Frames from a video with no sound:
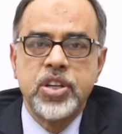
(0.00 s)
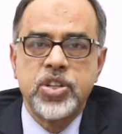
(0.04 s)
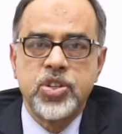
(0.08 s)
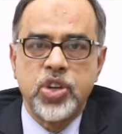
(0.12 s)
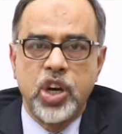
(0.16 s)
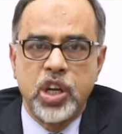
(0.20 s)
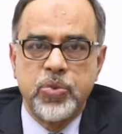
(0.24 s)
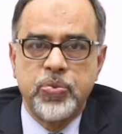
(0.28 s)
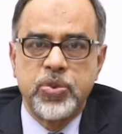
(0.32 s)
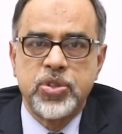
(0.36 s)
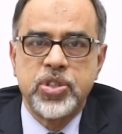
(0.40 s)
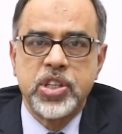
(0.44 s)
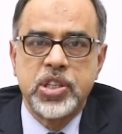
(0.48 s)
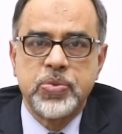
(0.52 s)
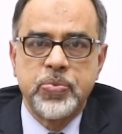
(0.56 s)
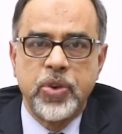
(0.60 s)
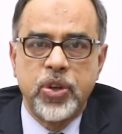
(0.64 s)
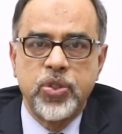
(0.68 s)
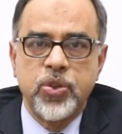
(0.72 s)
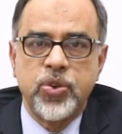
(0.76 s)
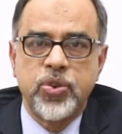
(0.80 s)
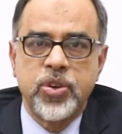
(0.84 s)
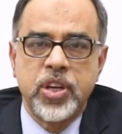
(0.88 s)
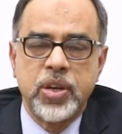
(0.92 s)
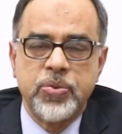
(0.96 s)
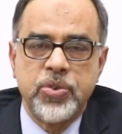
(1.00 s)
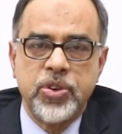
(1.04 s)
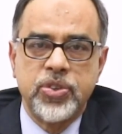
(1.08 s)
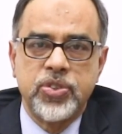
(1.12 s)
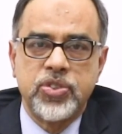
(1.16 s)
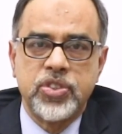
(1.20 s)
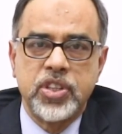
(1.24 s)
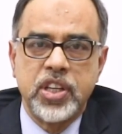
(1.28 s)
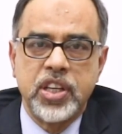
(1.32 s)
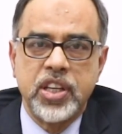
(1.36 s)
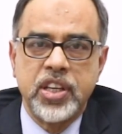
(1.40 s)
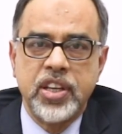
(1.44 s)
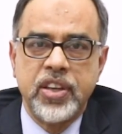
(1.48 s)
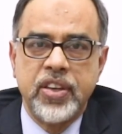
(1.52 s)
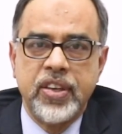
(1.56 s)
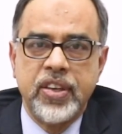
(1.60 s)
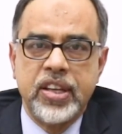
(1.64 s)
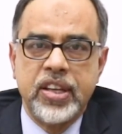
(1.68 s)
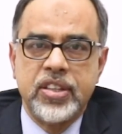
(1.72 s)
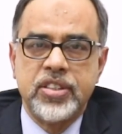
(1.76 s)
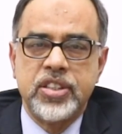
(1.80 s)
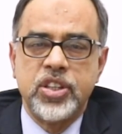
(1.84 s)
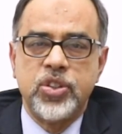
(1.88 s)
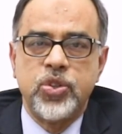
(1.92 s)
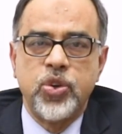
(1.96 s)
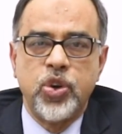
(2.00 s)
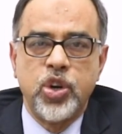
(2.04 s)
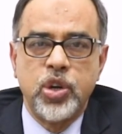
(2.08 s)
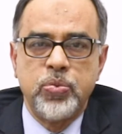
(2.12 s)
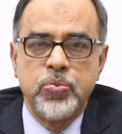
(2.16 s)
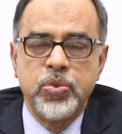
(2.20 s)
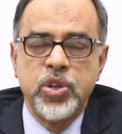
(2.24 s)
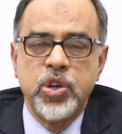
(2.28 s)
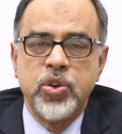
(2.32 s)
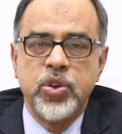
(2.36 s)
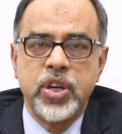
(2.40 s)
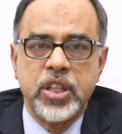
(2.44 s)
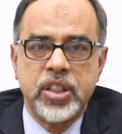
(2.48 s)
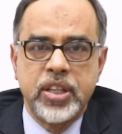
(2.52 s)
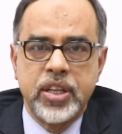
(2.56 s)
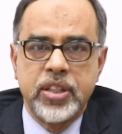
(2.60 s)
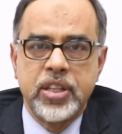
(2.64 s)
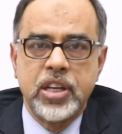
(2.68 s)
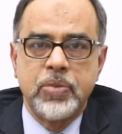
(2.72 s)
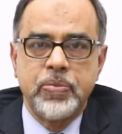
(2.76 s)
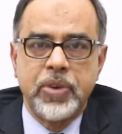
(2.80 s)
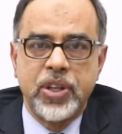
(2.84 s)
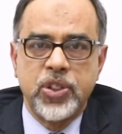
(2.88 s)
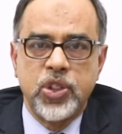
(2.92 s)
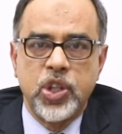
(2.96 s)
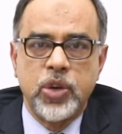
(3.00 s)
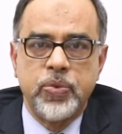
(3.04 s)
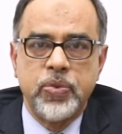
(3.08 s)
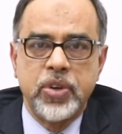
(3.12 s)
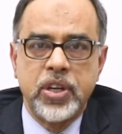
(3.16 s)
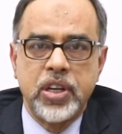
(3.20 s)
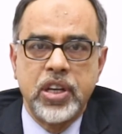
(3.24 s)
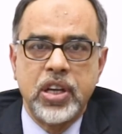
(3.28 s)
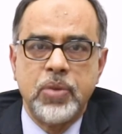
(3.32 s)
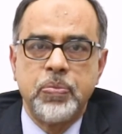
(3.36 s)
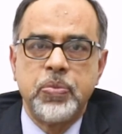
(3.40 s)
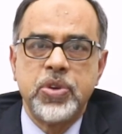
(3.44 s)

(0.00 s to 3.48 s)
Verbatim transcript: সর্বশেষ পদক্ষেপ হচ্ছে যে ধর্মীয় নেতাদের মাধ্যমে